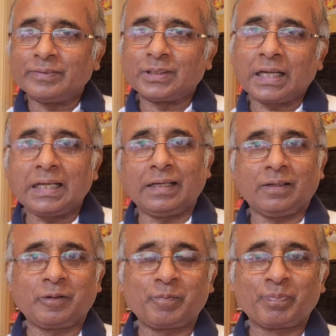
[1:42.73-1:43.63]
জেলার
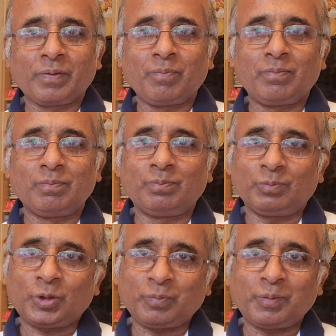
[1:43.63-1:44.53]

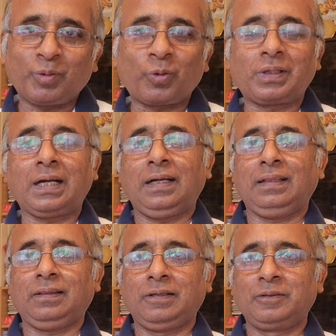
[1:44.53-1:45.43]
সবচেয়ে বড় ডাকাত